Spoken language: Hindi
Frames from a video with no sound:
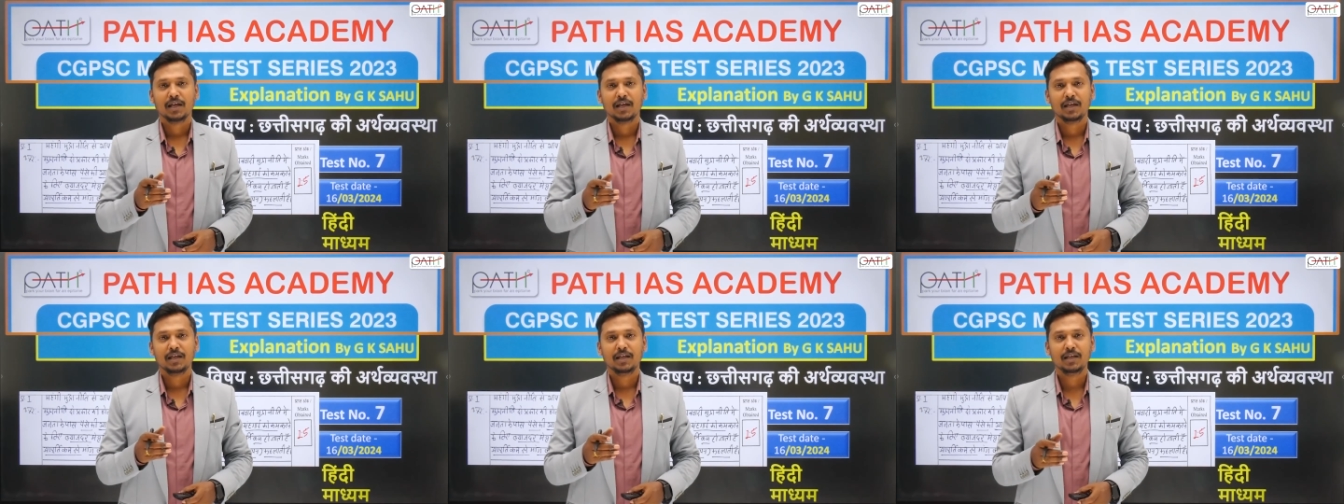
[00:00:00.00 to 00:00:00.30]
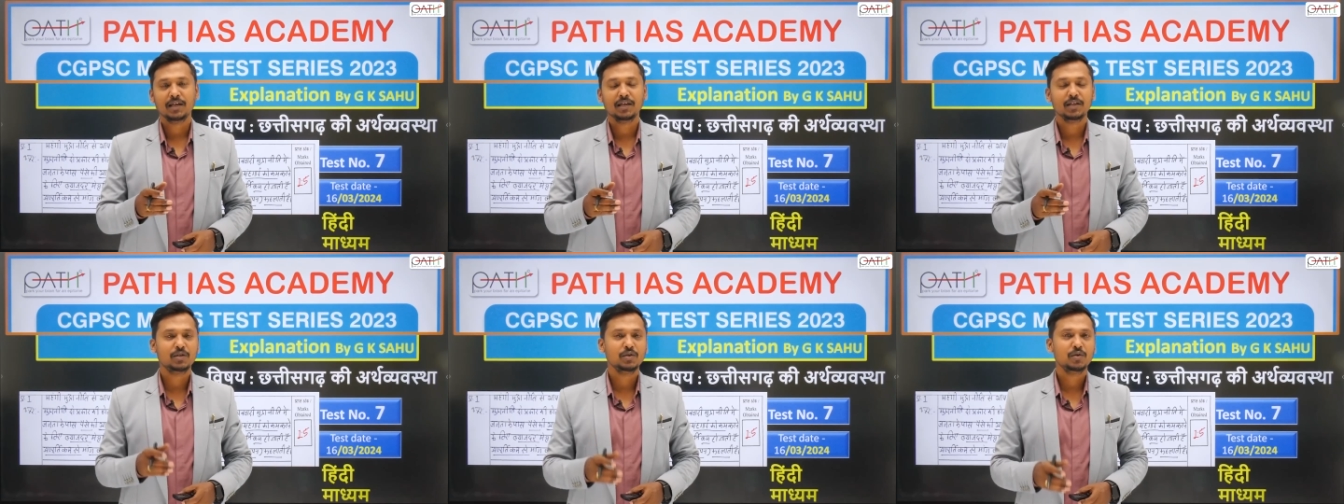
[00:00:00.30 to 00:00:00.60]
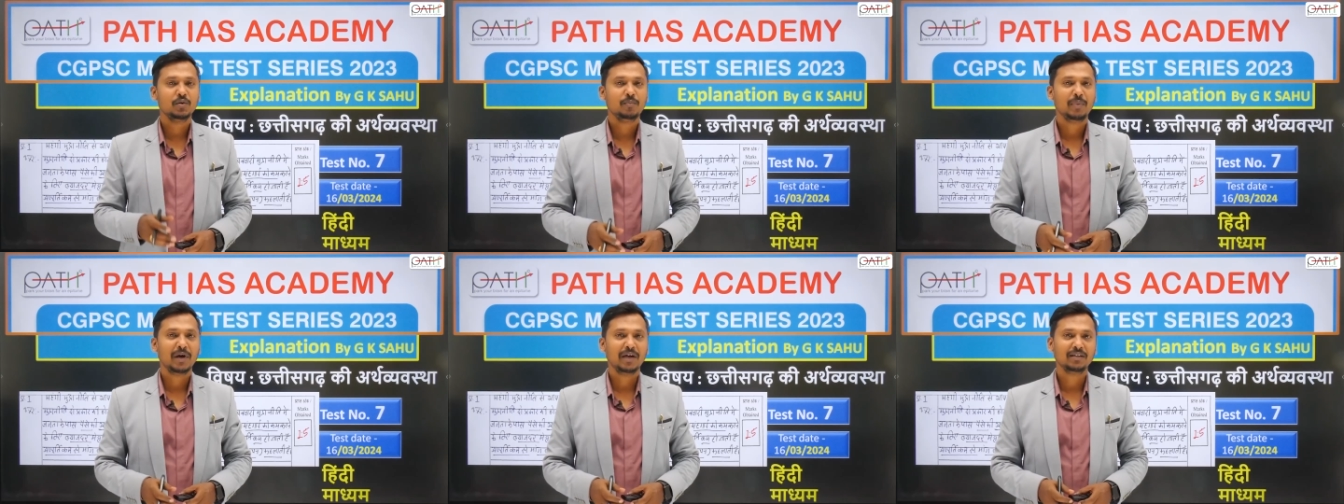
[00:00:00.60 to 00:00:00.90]
यह
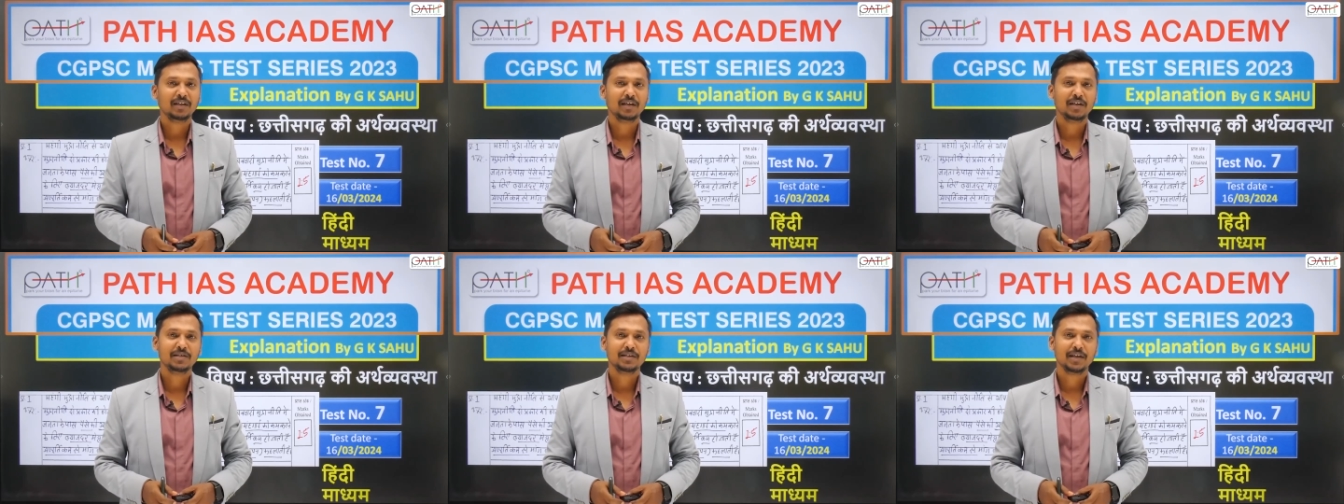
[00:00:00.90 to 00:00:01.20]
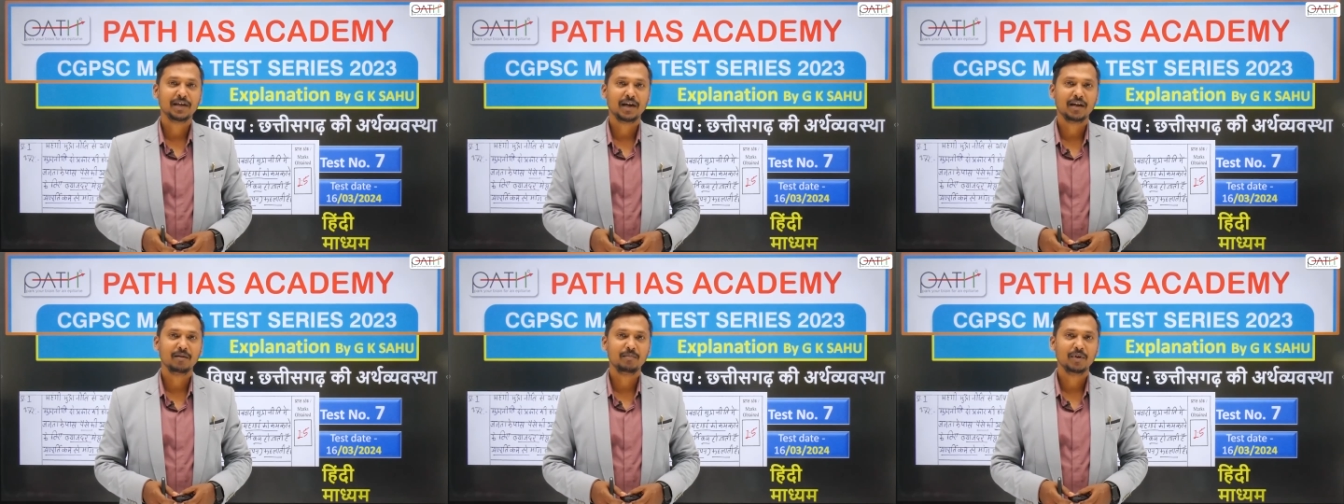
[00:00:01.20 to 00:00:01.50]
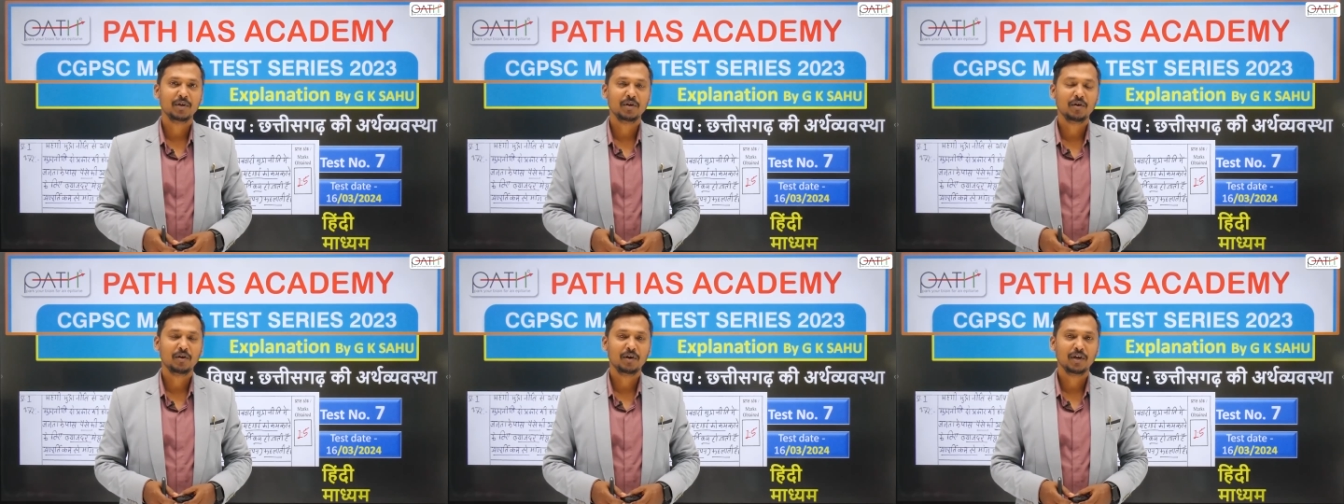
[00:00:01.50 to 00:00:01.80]
जो पाथ आई एस
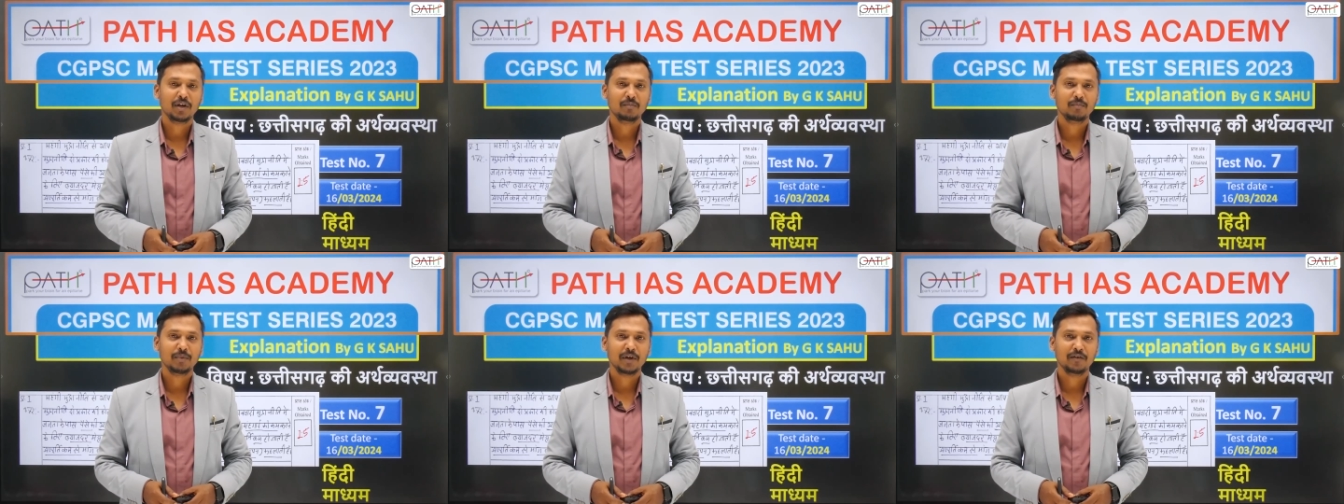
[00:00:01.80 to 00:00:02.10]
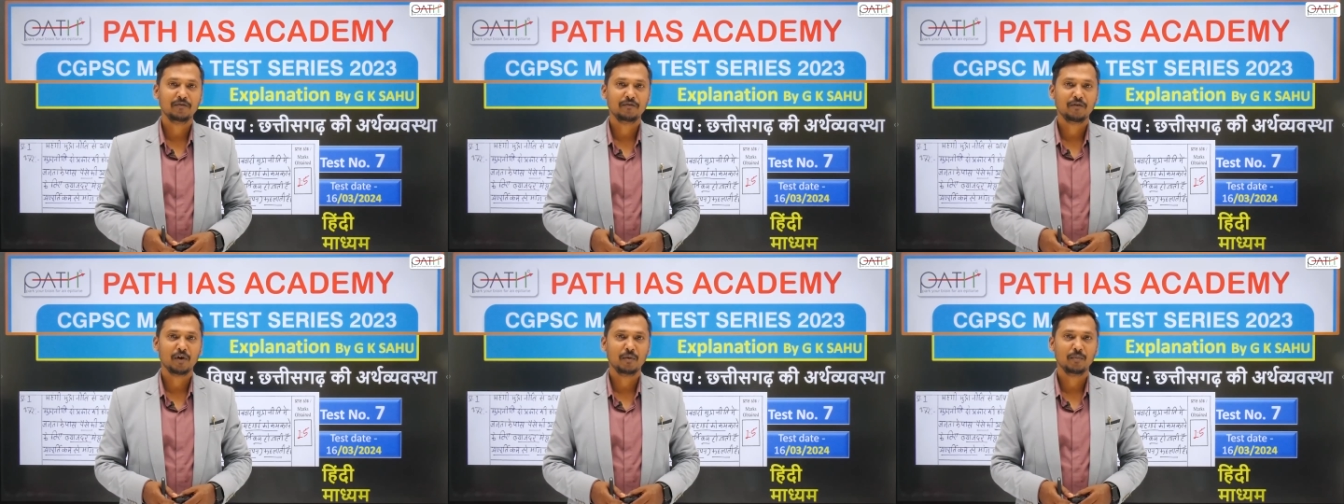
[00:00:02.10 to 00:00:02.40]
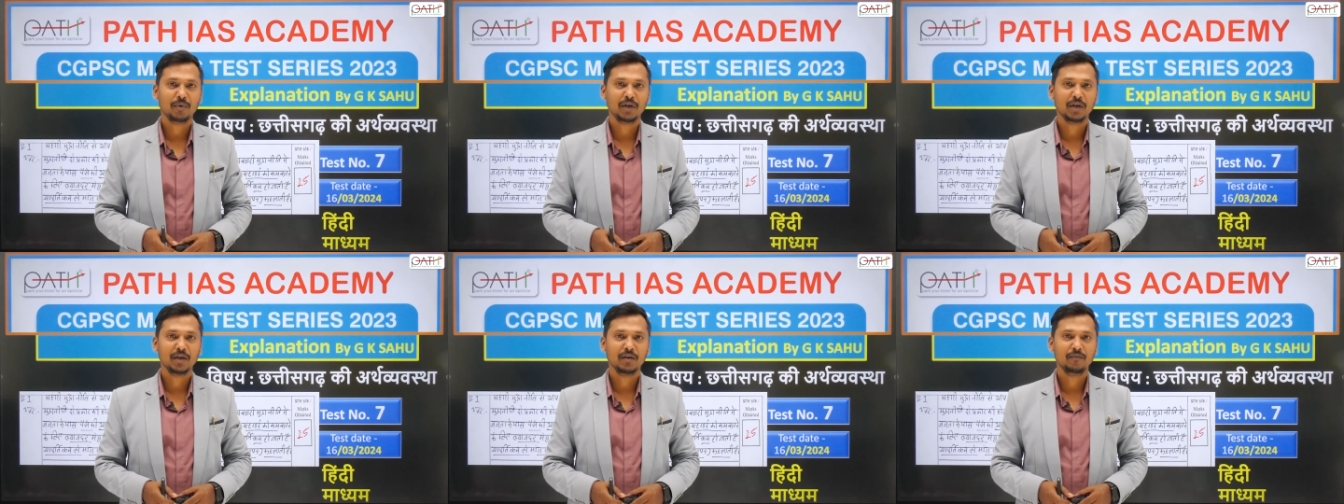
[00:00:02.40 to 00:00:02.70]
का ऑनलाइन
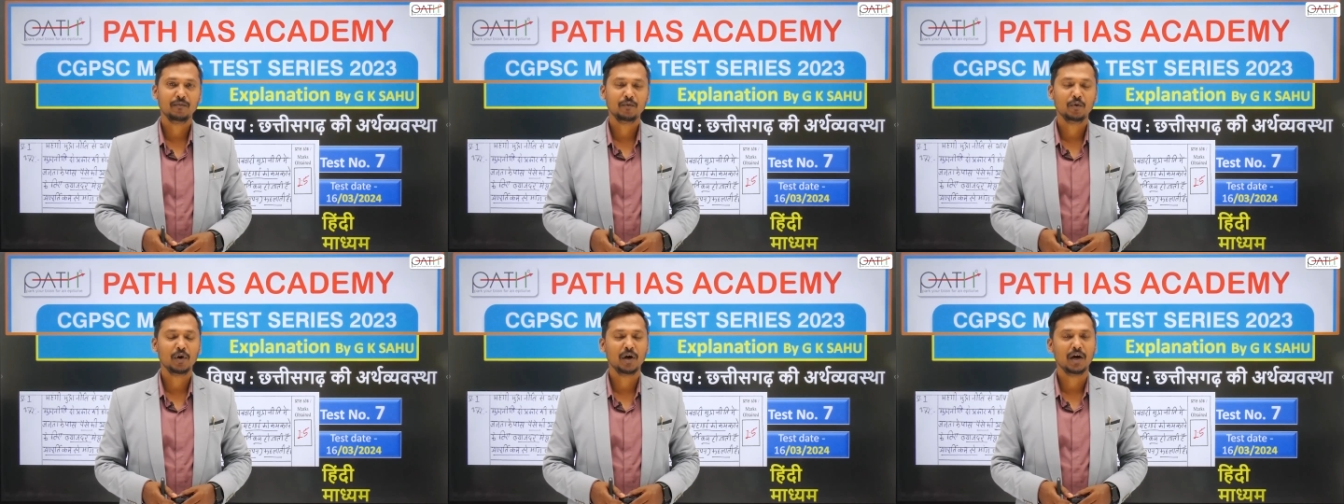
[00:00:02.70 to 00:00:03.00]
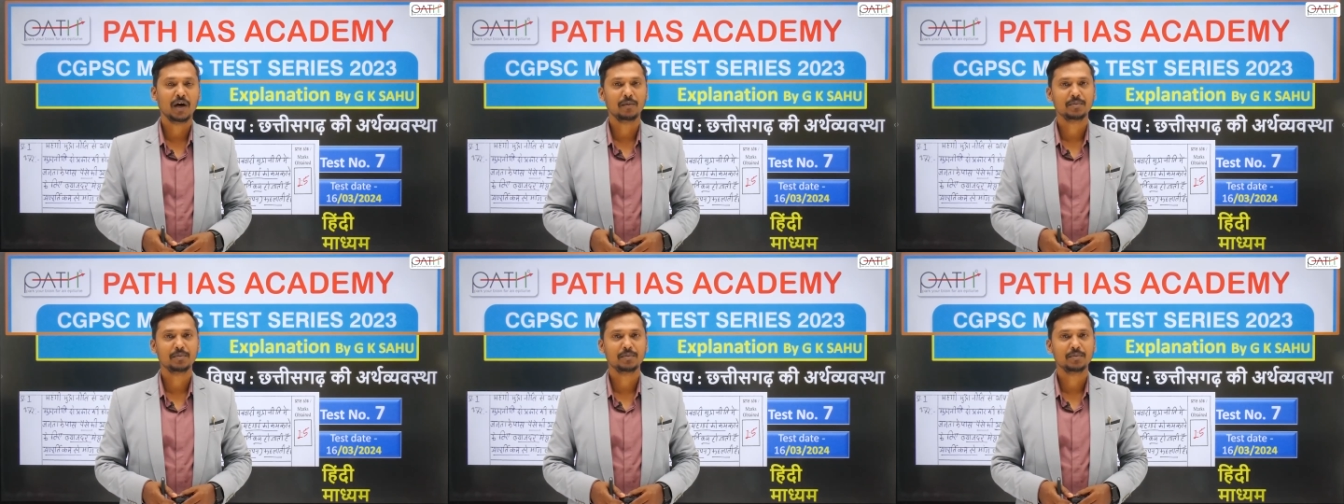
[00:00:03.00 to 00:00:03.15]
प्लेटफॉर्म है वो